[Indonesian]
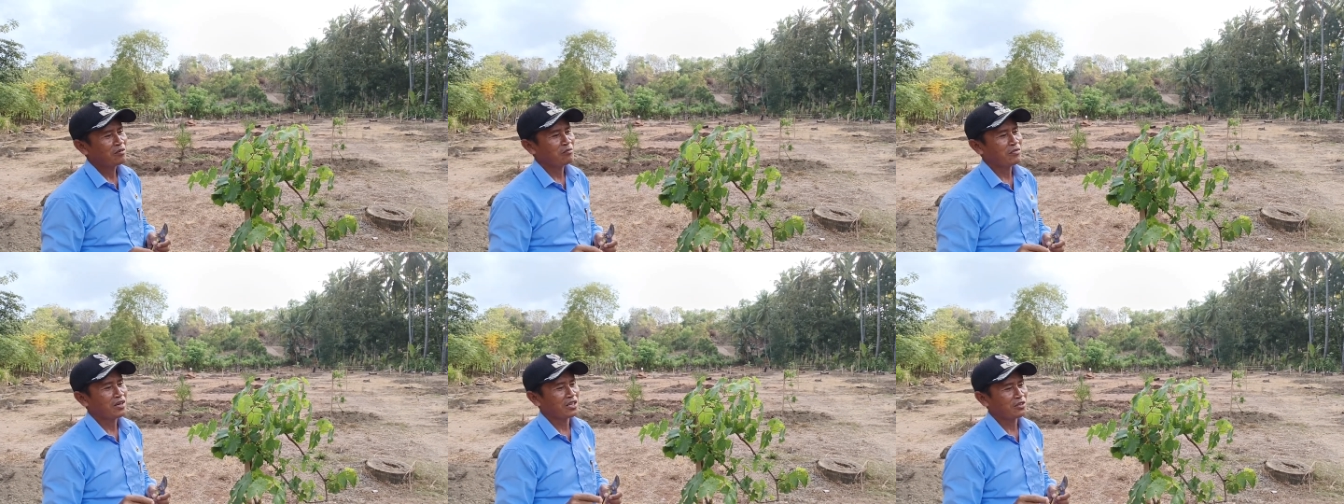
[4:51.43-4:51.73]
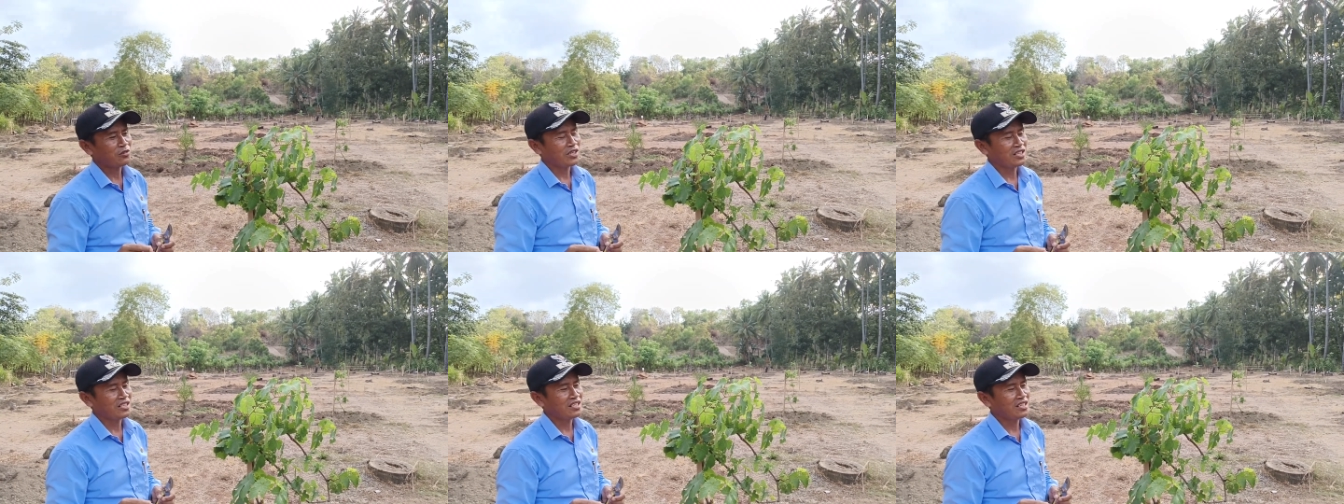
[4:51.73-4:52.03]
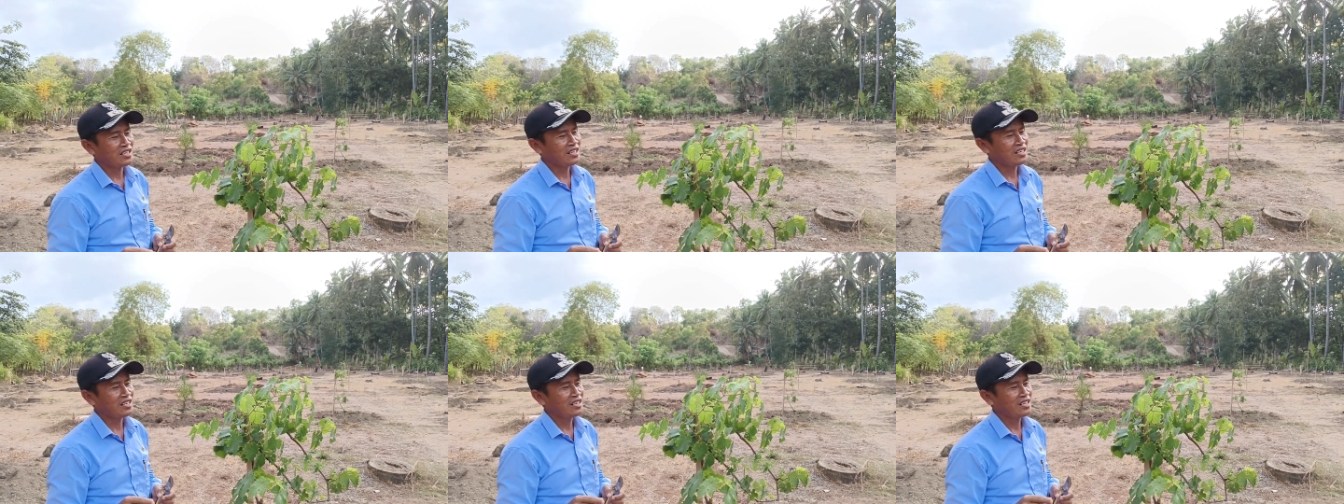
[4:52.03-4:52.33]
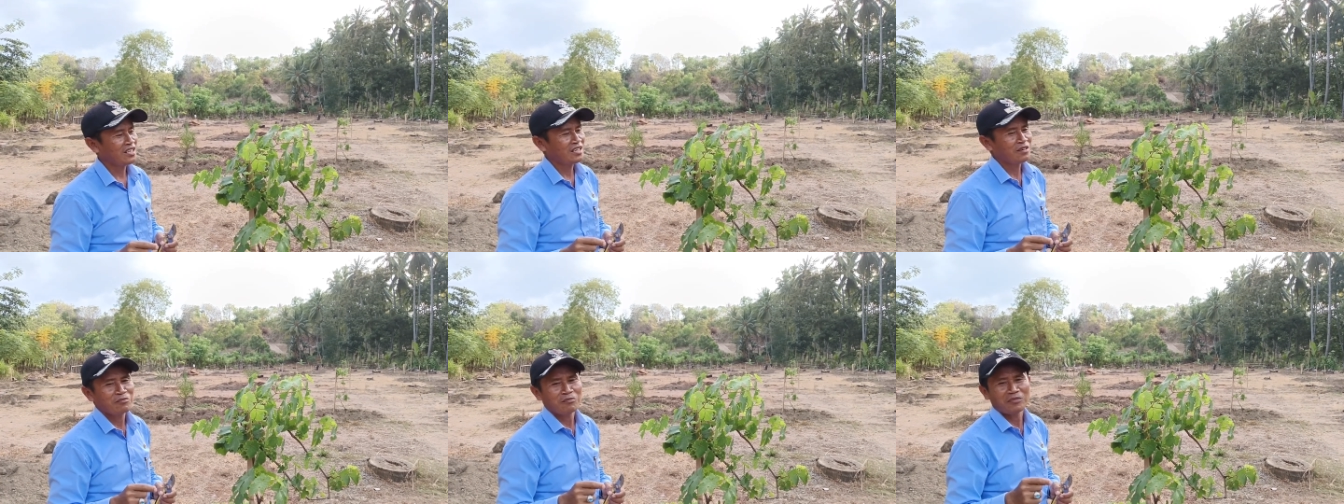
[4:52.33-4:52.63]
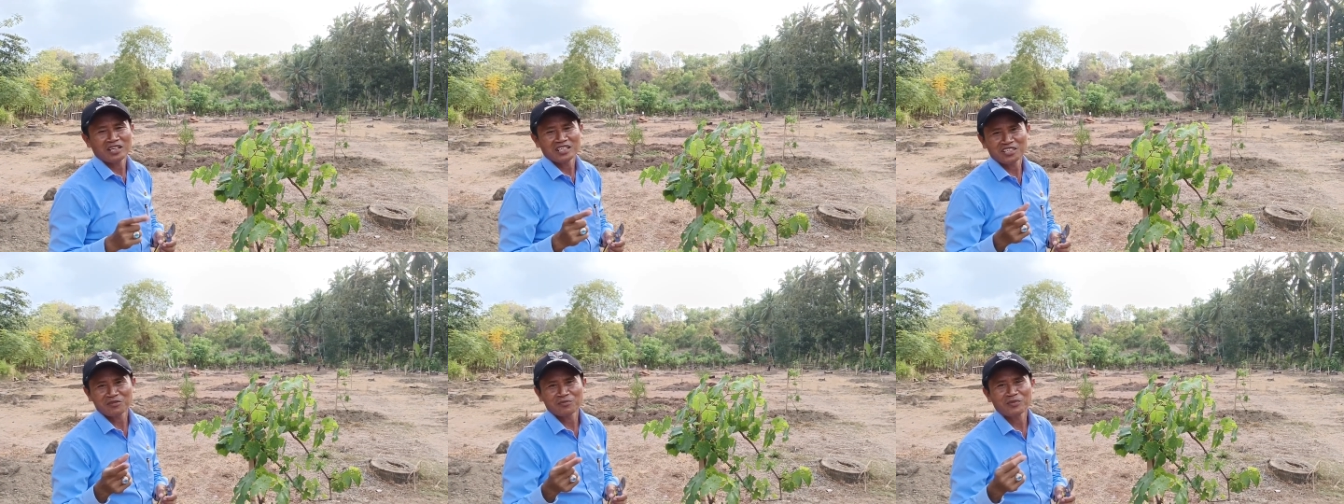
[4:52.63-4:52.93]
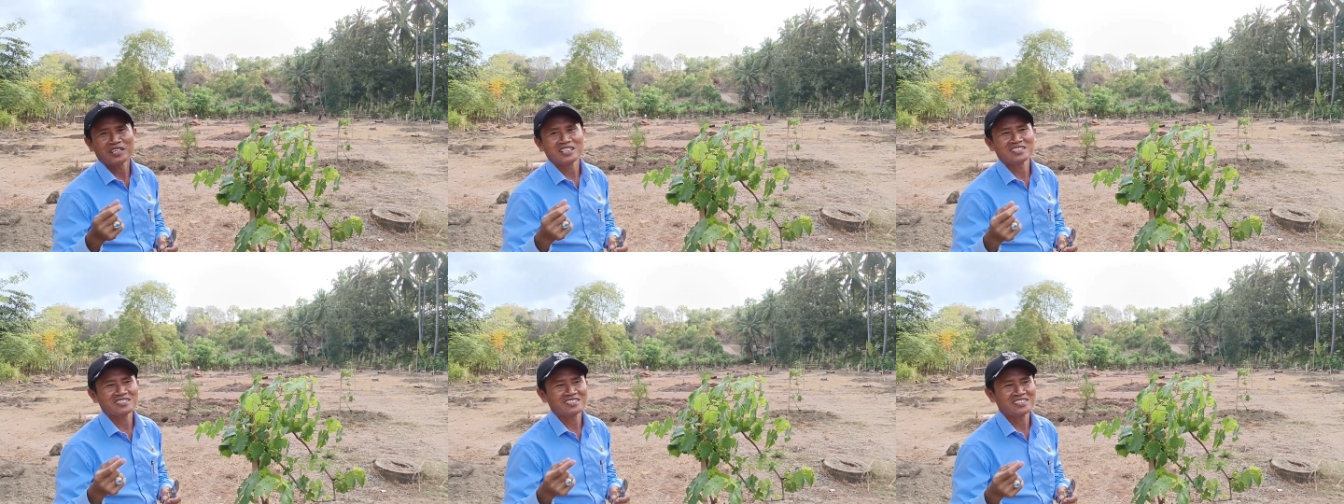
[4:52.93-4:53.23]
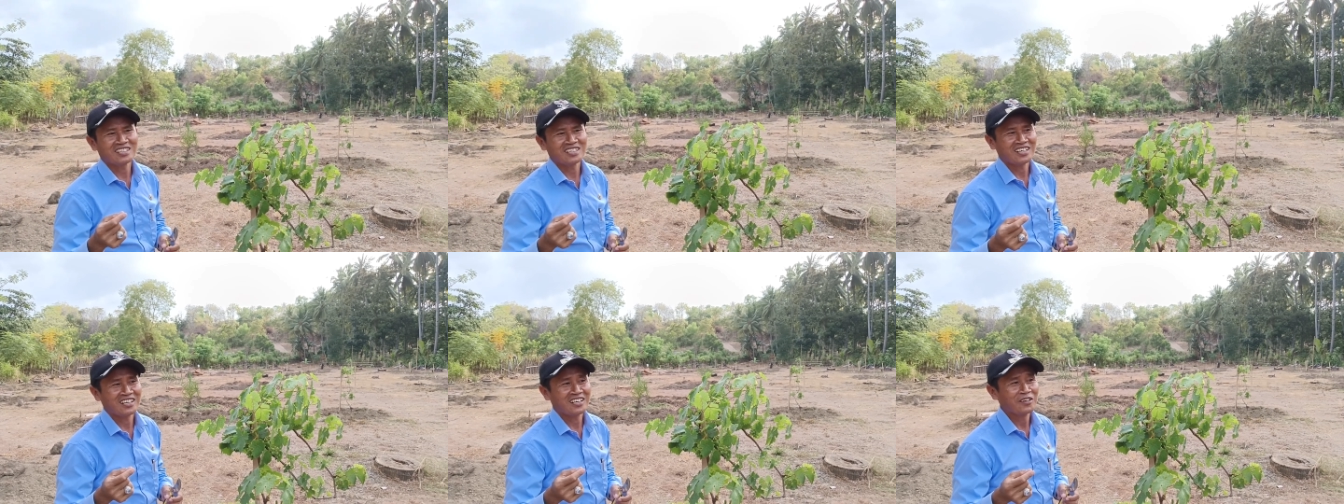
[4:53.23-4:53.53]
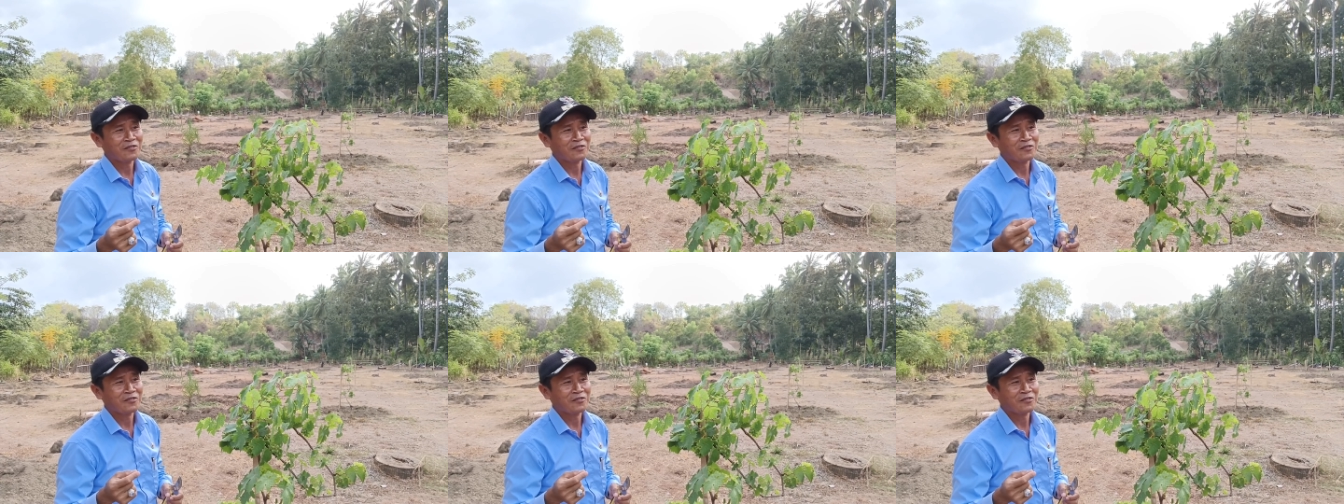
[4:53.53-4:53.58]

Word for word: baru ada manis-manisnya.